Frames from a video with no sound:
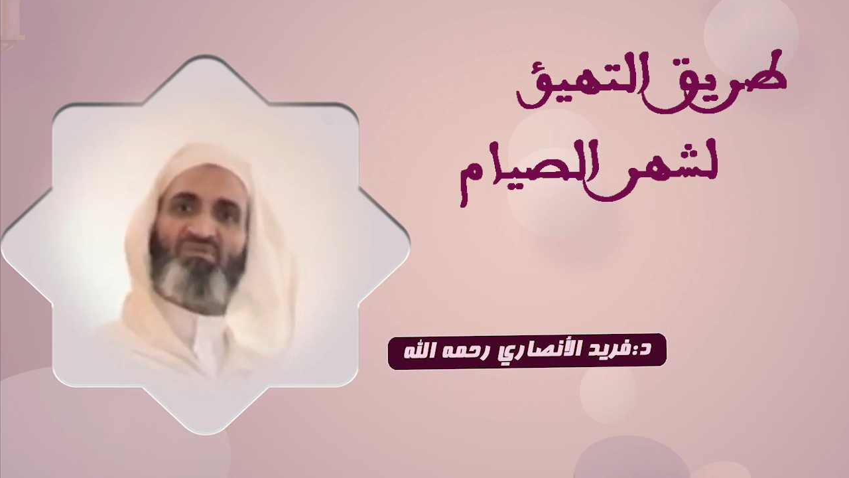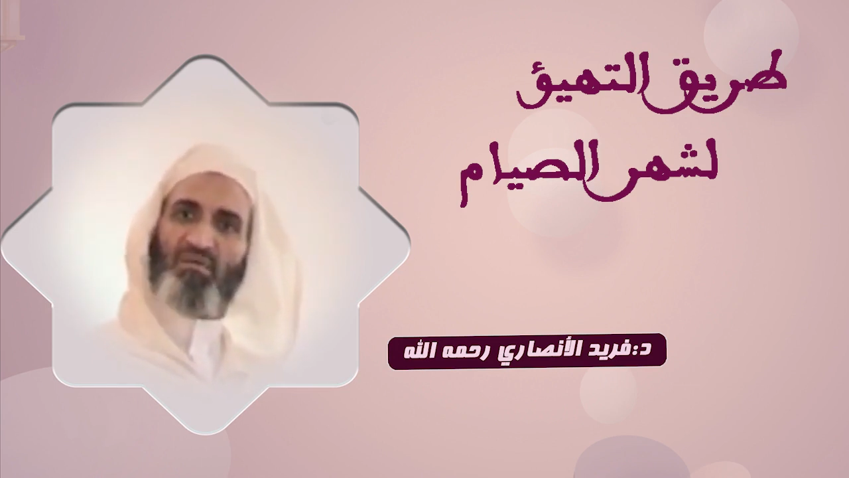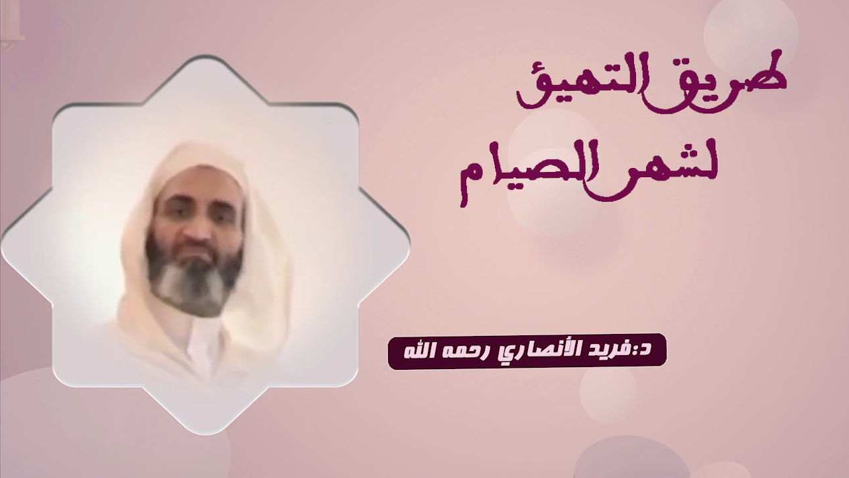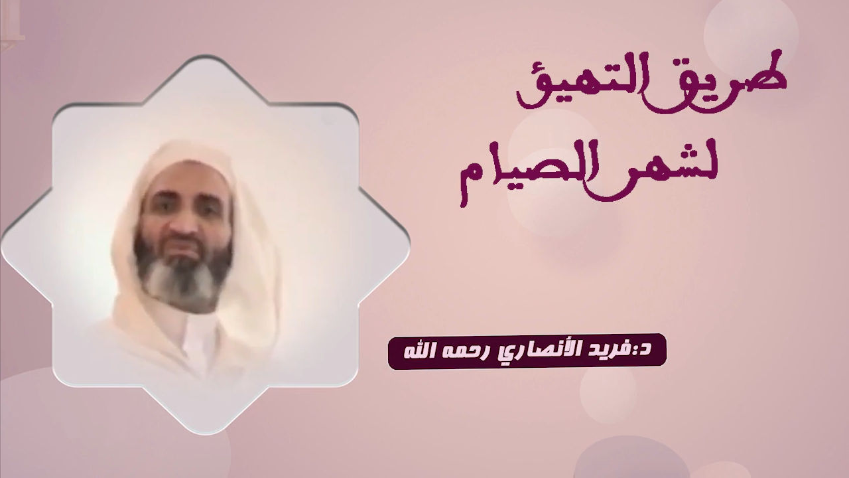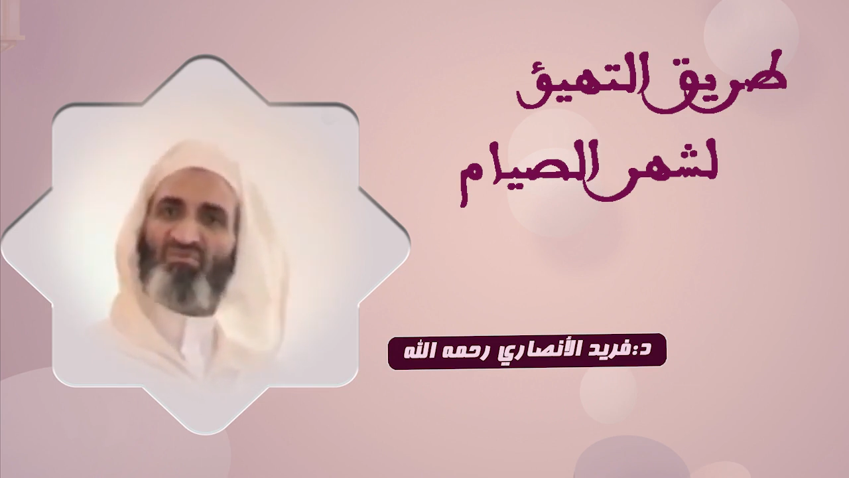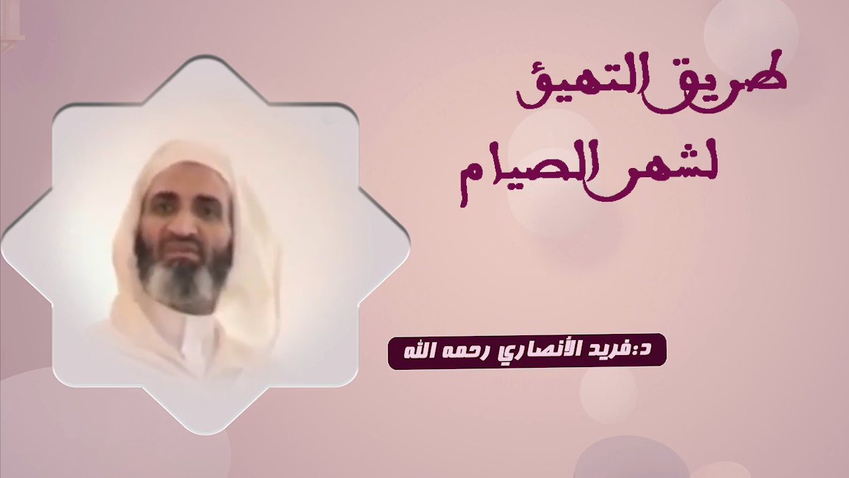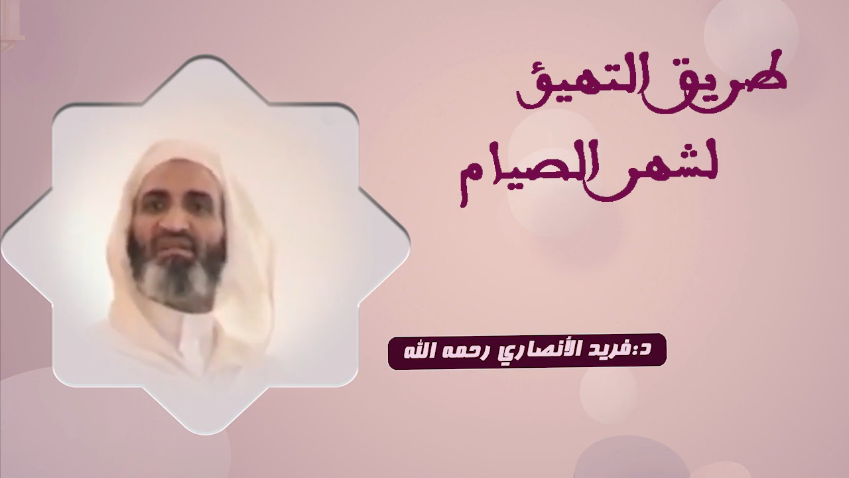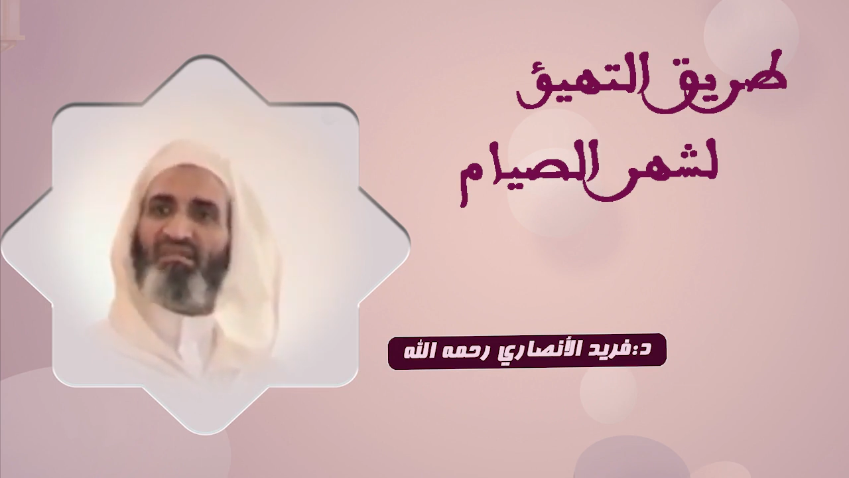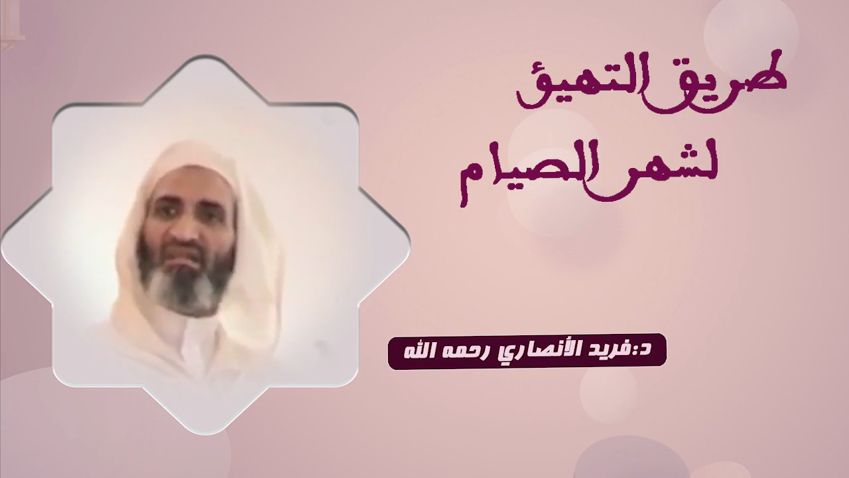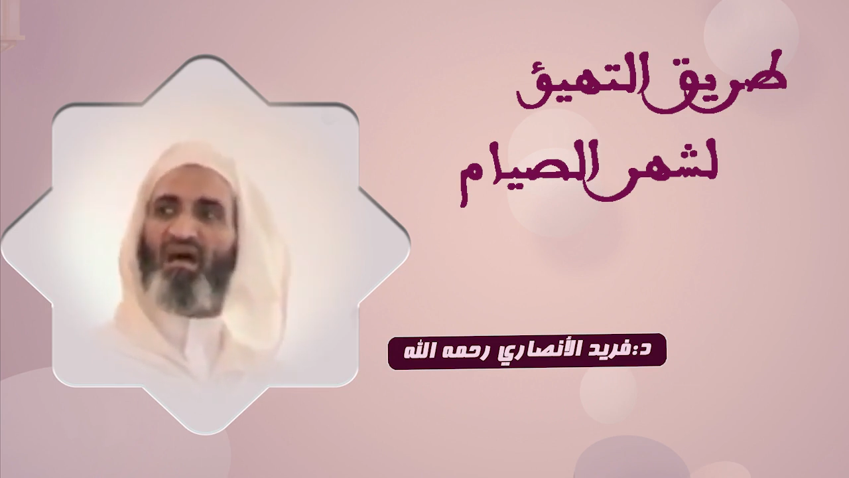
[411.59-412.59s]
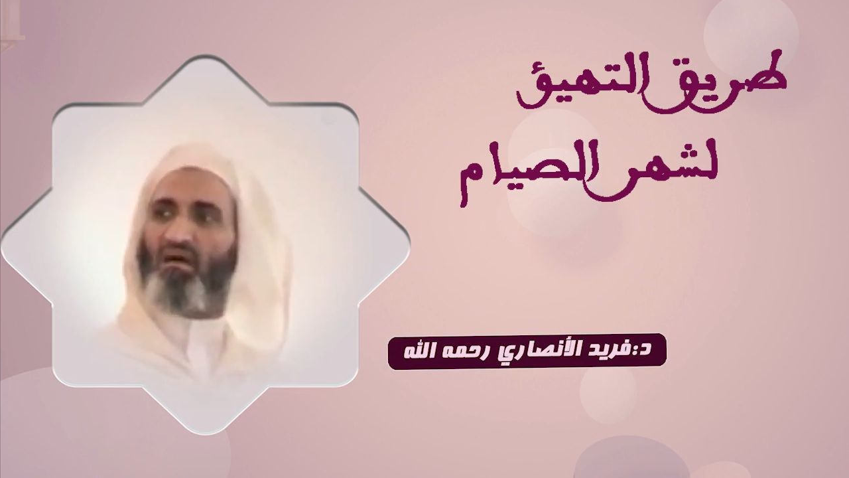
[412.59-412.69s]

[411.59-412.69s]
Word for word: يثبت الذين